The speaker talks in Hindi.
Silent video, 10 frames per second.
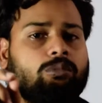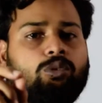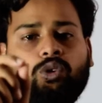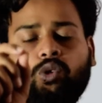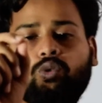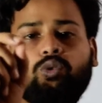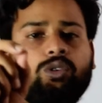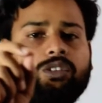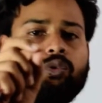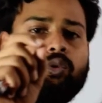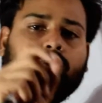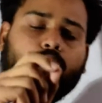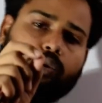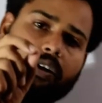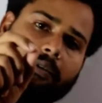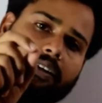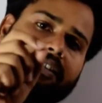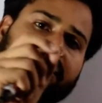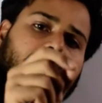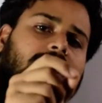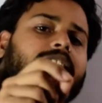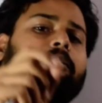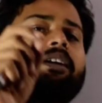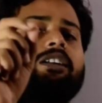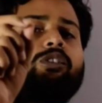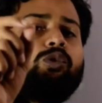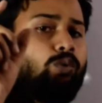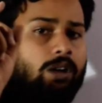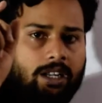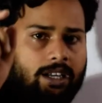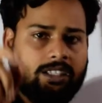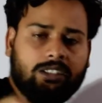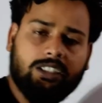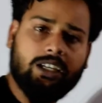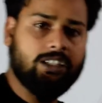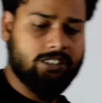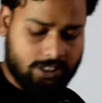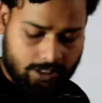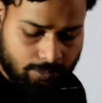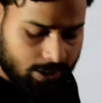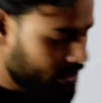वो क्यू टू टू का मतलब ये है कि रिमाइंडर टू आ रहा है ठीक है स्ट्रिंग में